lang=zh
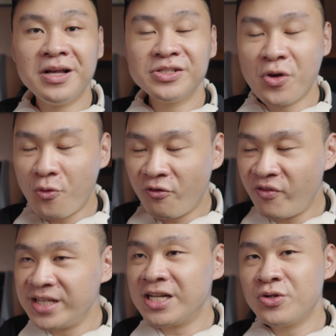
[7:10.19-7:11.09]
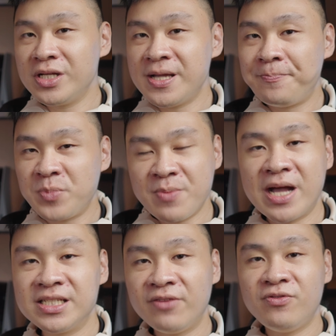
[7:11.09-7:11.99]
所以我非常推荐你买
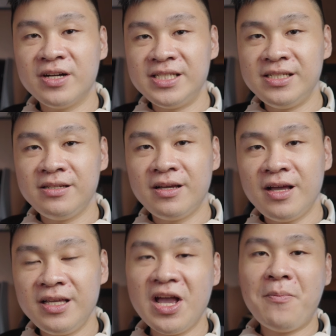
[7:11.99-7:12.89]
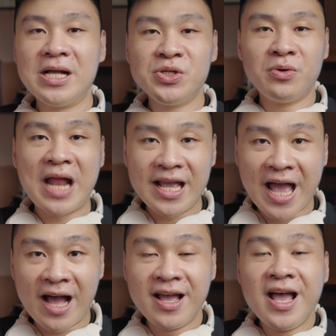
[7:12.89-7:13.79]
这副耳机，要么就用蓝牙。